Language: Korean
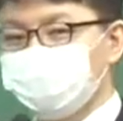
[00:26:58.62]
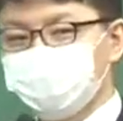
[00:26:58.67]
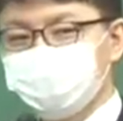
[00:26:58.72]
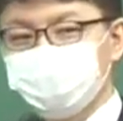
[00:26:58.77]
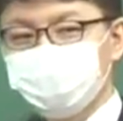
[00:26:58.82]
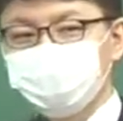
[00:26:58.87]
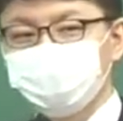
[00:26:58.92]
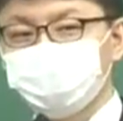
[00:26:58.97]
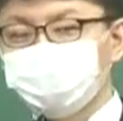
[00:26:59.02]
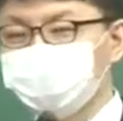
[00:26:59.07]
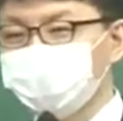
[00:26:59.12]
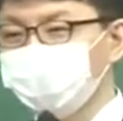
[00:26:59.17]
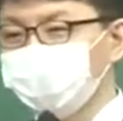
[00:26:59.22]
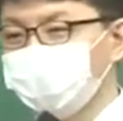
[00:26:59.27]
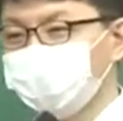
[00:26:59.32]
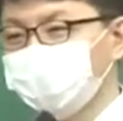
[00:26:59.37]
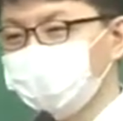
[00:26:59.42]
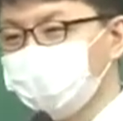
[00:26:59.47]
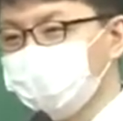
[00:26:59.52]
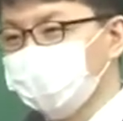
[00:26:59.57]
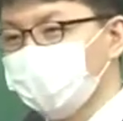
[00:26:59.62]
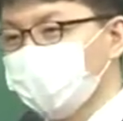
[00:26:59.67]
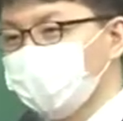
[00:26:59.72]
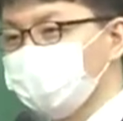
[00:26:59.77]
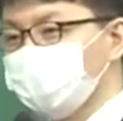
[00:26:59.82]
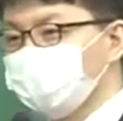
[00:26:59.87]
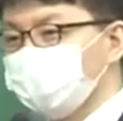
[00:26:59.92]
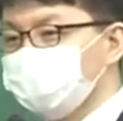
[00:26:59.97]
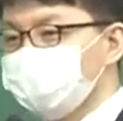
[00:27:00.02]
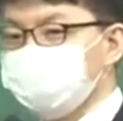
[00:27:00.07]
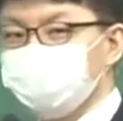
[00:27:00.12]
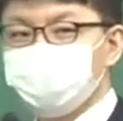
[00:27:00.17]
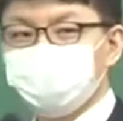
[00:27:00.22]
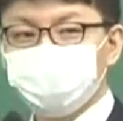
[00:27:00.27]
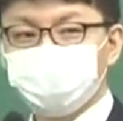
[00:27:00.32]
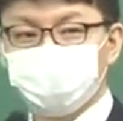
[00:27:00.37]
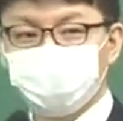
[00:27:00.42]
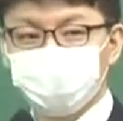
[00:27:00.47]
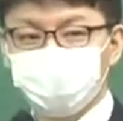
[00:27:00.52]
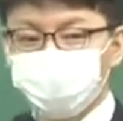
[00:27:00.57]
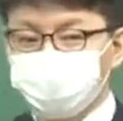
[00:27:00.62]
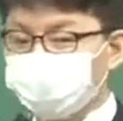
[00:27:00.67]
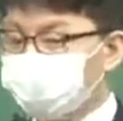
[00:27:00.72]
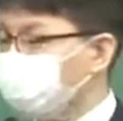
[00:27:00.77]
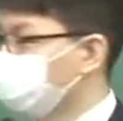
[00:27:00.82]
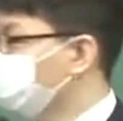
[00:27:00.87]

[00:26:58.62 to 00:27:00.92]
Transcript: 직접 제공해야 되냐 아니면 시장이 제공하냐